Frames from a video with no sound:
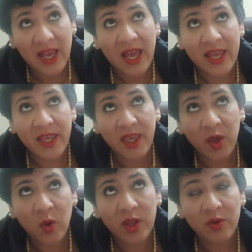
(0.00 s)
Ahí
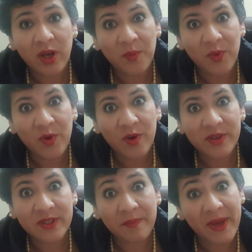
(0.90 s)
cuando el
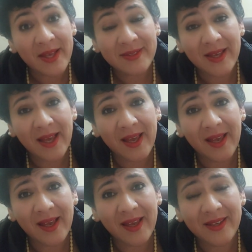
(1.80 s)
amor se
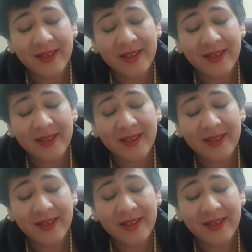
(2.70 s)
pasa